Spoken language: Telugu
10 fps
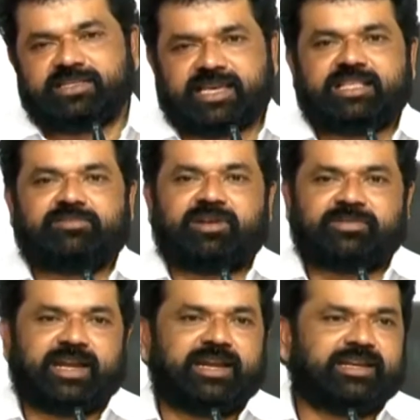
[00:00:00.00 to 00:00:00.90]
చంద్రబాబు
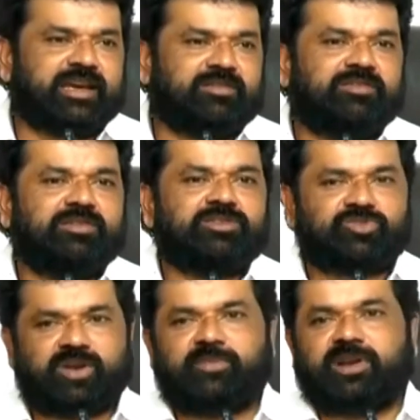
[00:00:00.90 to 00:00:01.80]
నాయుడు గారు
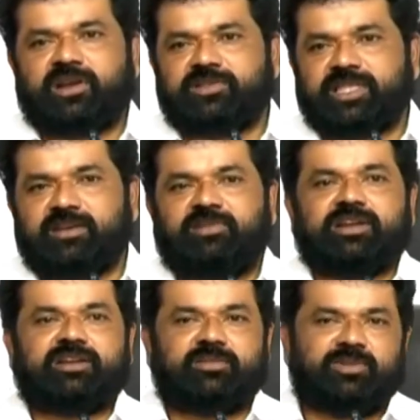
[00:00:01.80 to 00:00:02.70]
సోమరులు అవుతారు
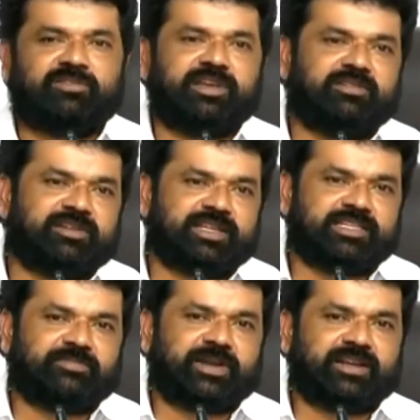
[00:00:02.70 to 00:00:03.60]
వాళ్ళకి డబ్బులు
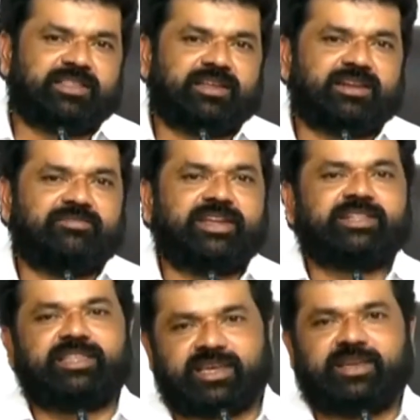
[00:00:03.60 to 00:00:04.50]
వేయకూడదని చెప్పి అడ్డం జరిగిన
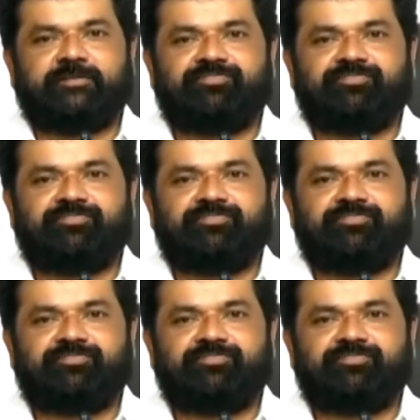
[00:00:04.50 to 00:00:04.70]
వ్యక్తికి